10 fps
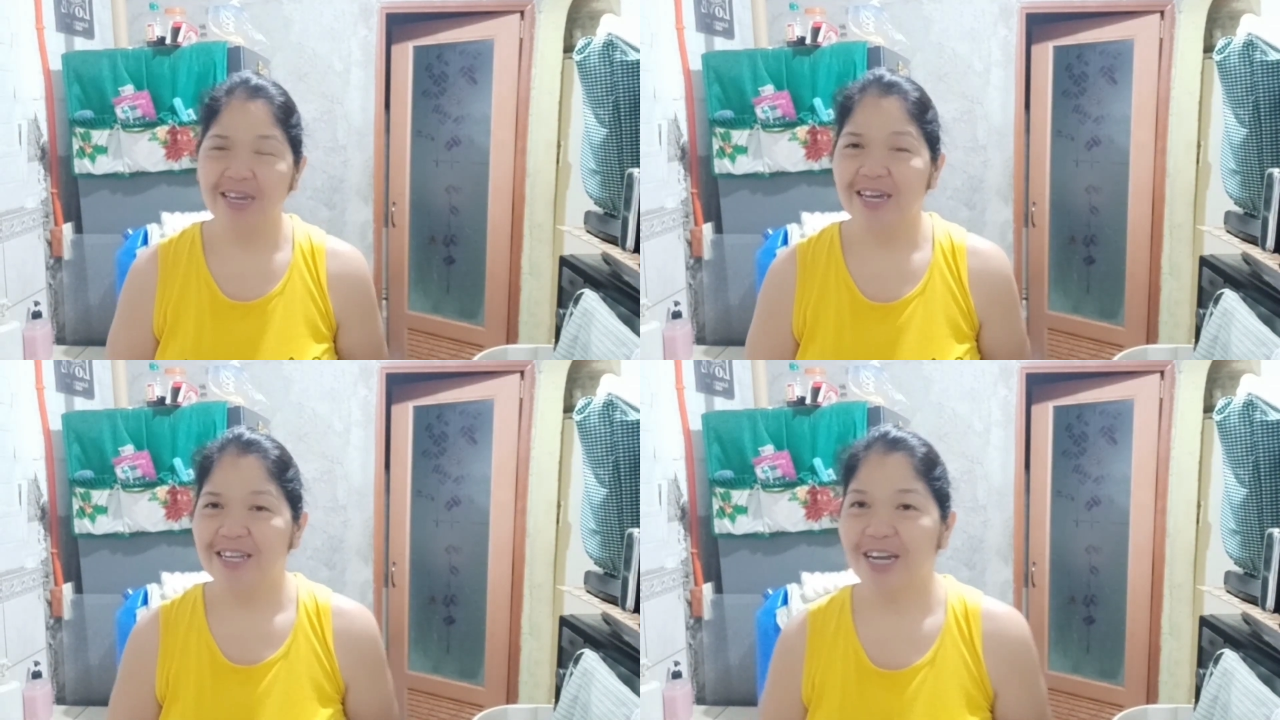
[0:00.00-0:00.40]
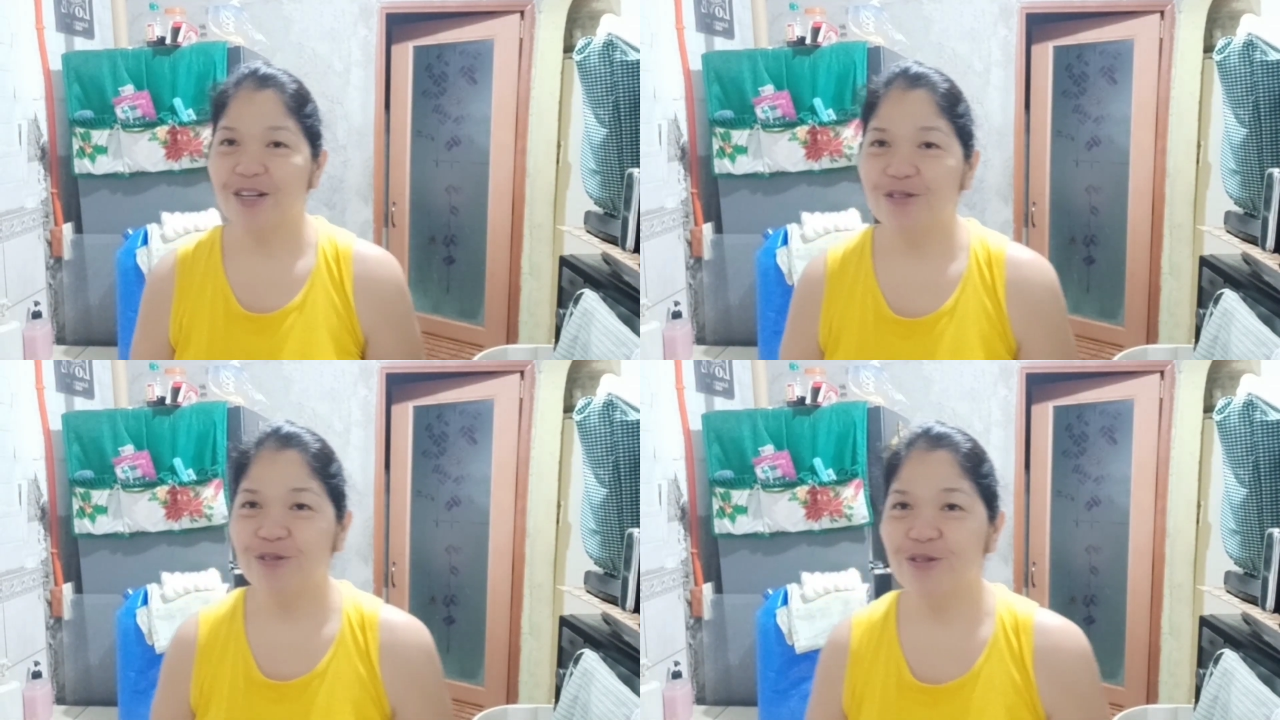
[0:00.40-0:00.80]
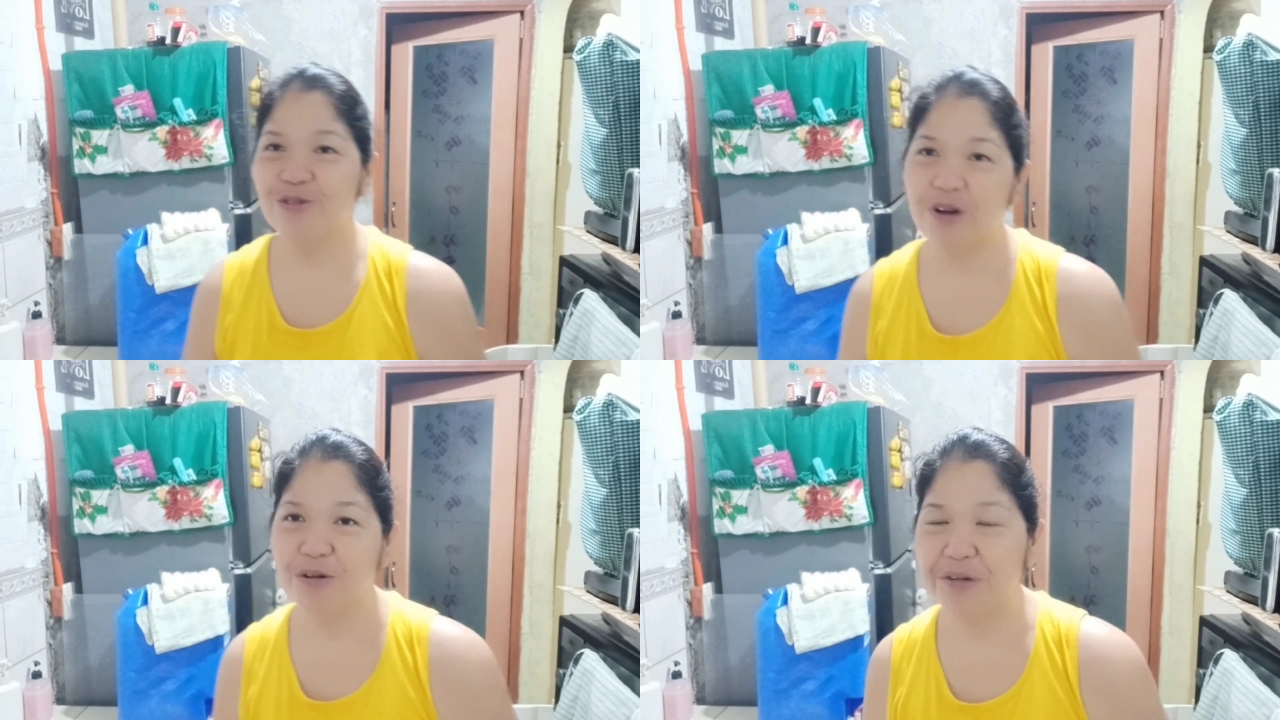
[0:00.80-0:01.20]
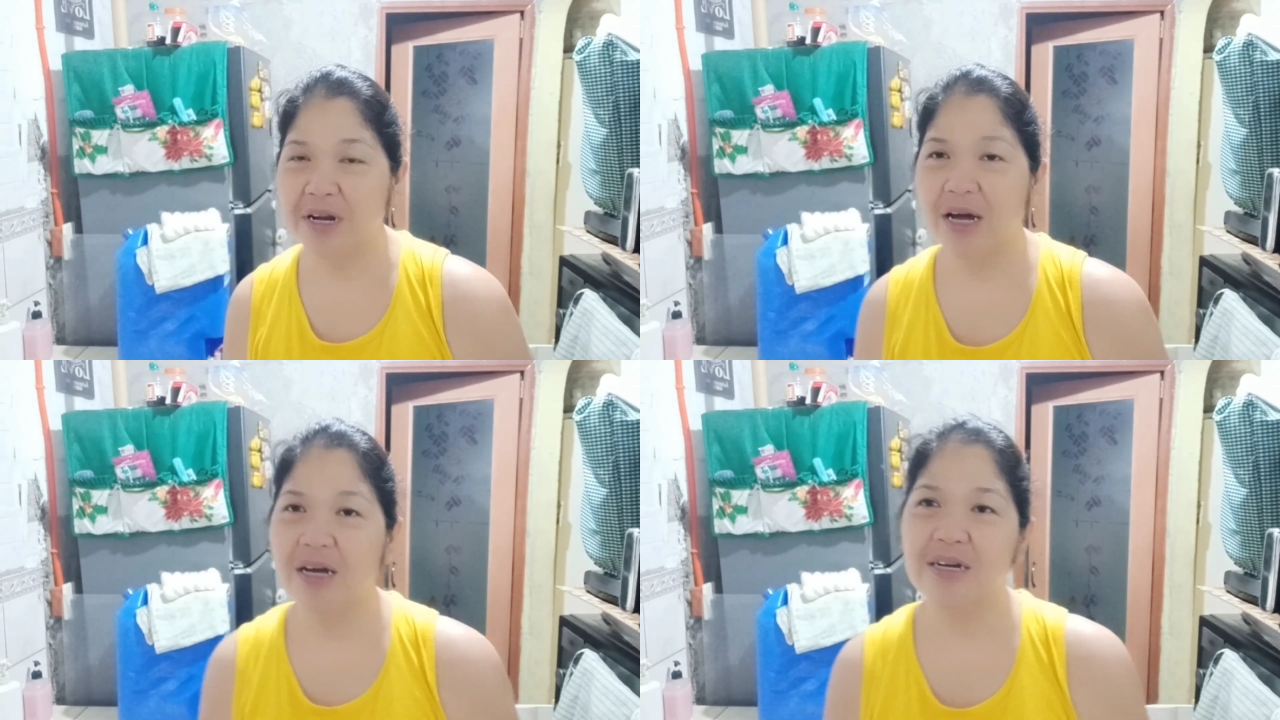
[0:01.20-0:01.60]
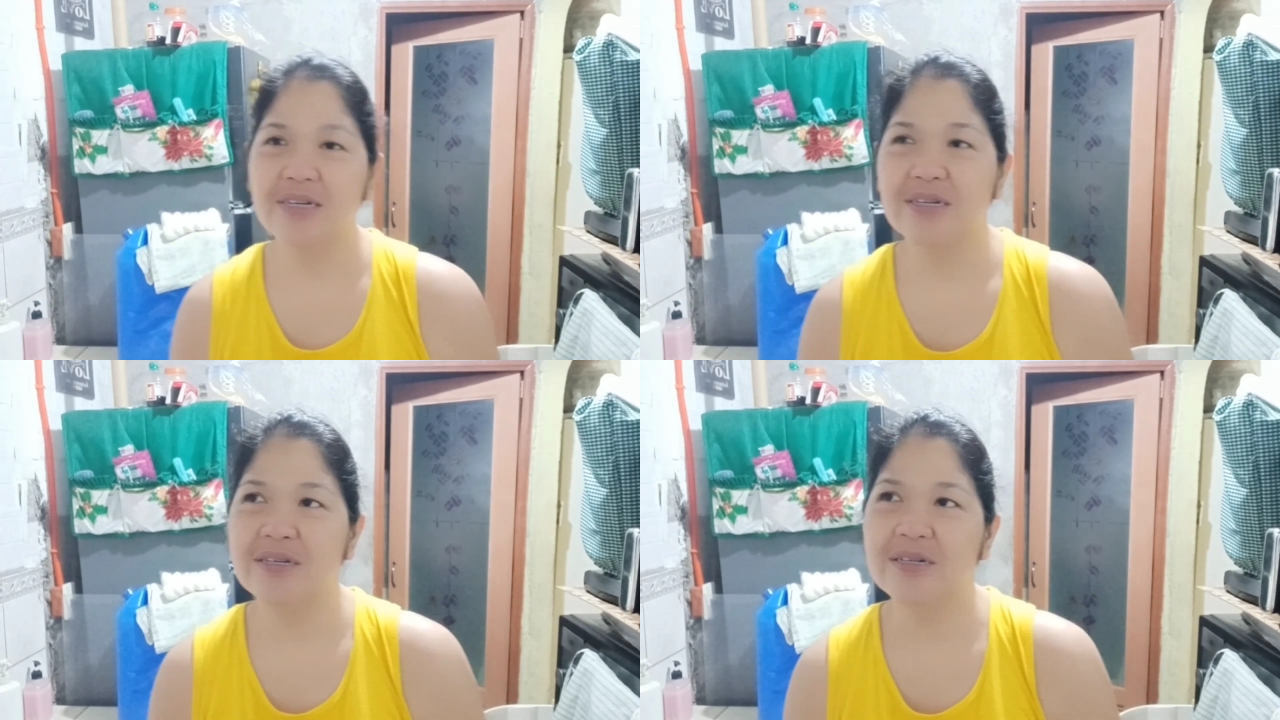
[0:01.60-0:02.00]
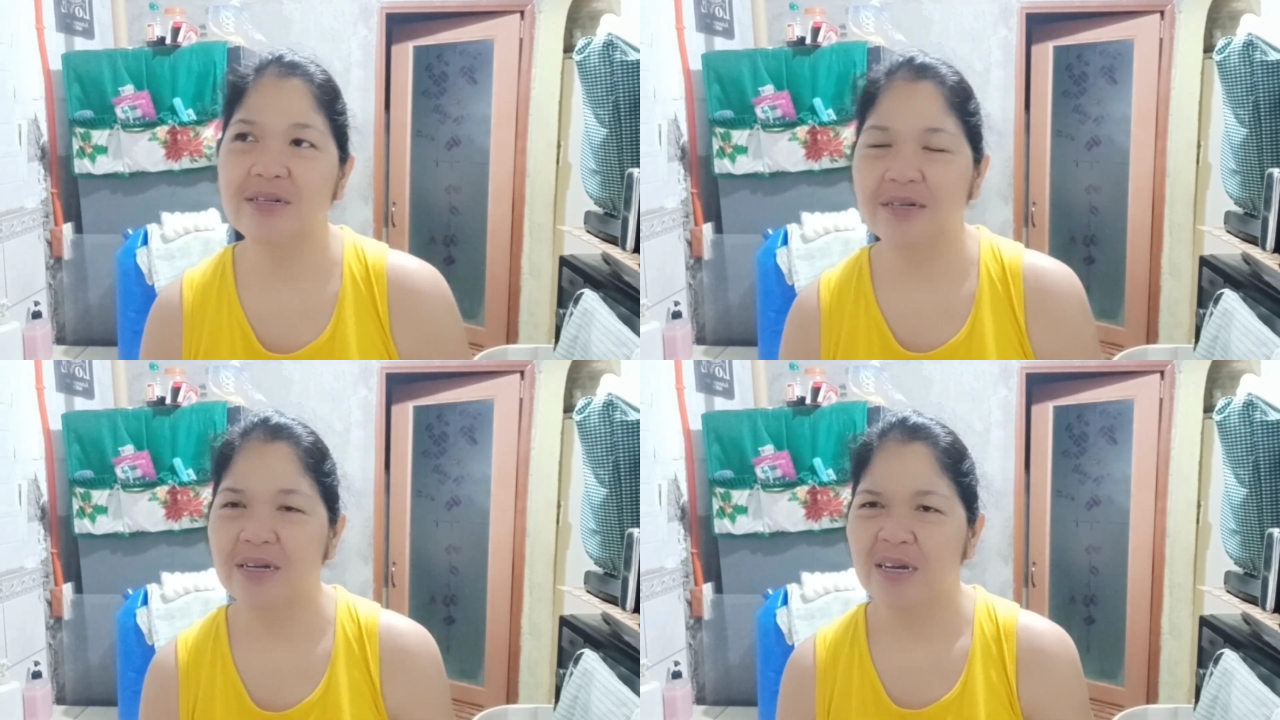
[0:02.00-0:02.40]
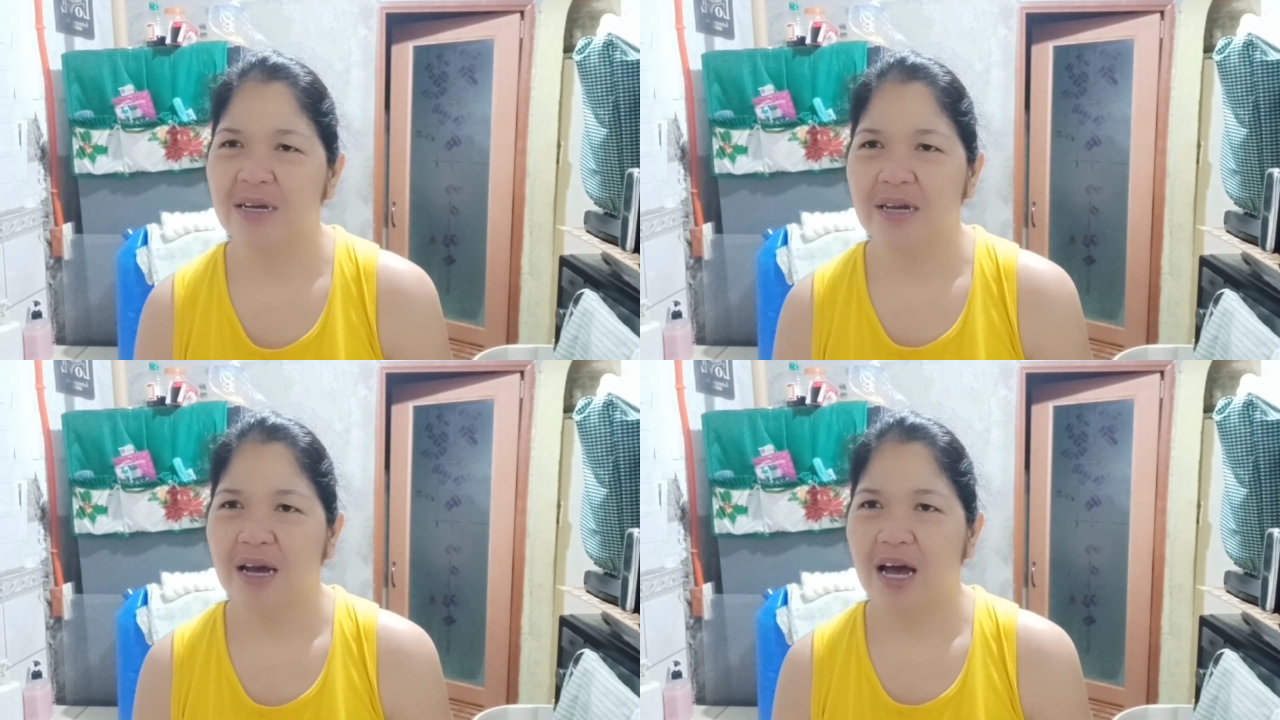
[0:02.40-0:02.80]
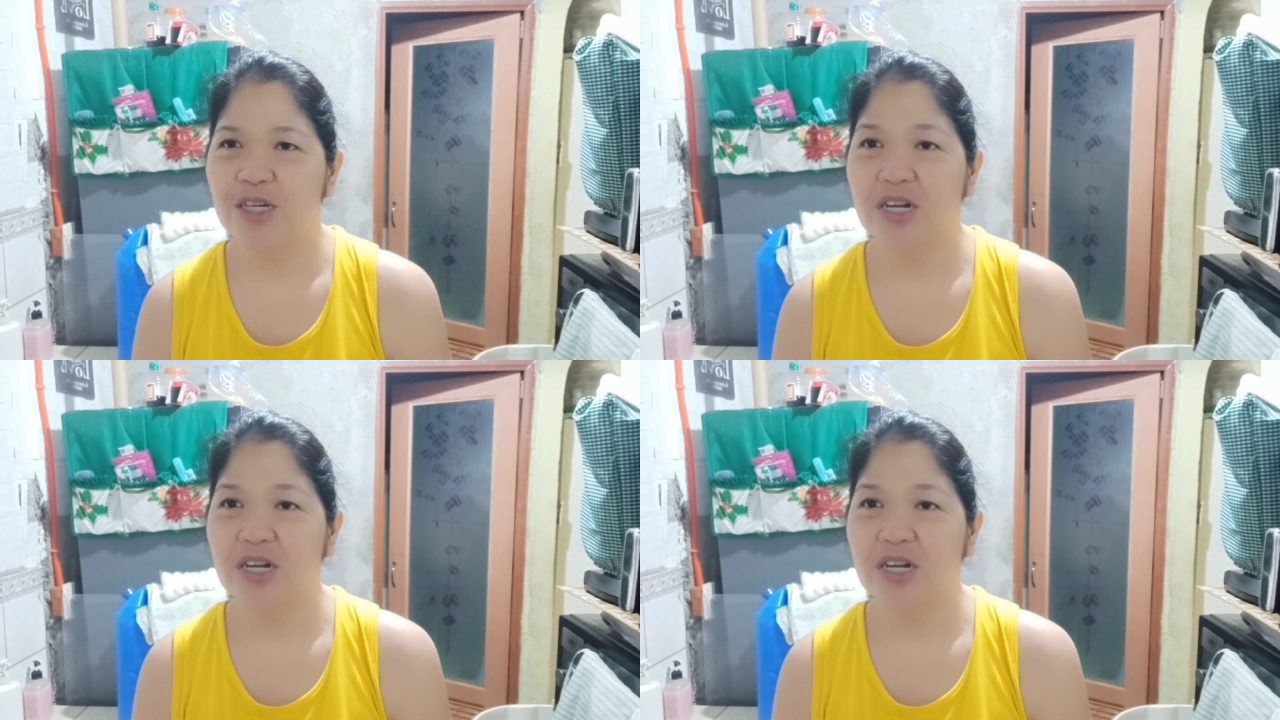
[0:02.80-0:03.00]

Nagluluto ako ng, actually